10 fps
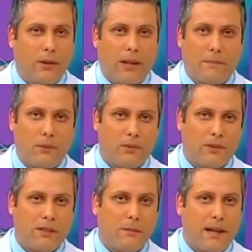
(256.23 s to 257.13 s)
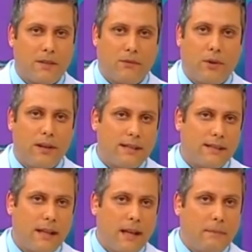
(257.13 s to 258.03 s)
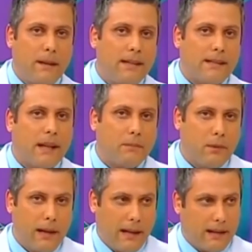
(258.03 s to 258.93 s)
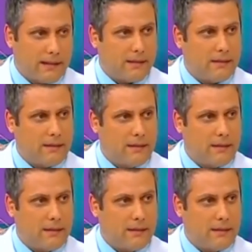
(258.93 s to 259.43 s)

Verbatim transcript: agora para os smartphones, pensar por elas.